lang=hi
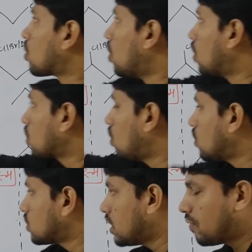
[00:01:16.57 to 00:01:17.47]
कौन
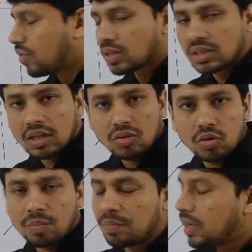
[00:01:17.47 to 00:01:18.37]
कौन से फंक्शनल
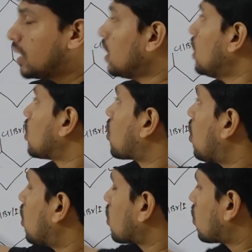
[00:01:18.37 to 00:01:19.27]
ग्रुप में
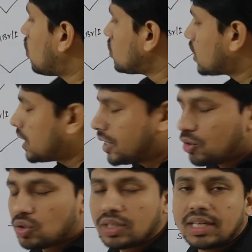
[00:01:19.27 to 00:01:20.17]
कौन कौन सा
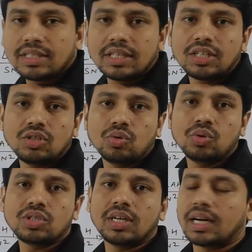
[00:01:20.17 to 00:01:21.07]
रिड्यूसिंग एजेंट
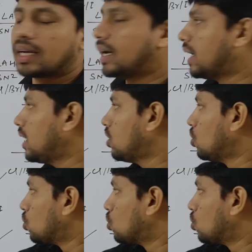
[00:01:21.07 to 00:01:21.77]
यूज किया गया है